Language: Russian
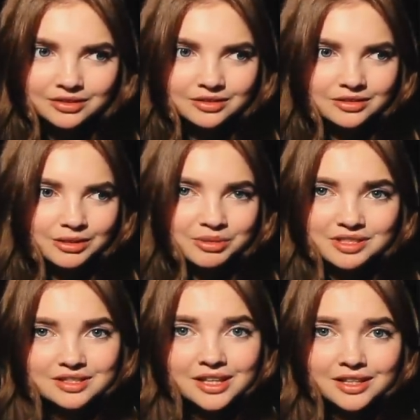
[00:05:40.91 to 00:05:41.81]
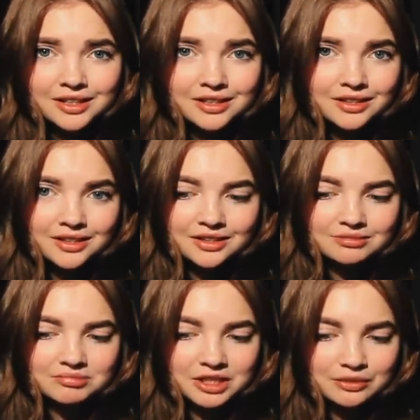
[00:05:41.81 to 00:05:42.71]
э, объяснение, и
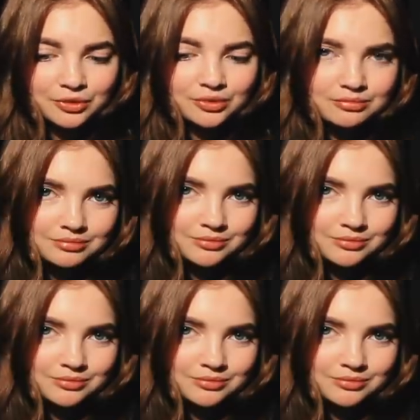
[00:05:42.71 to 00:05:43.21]
ты его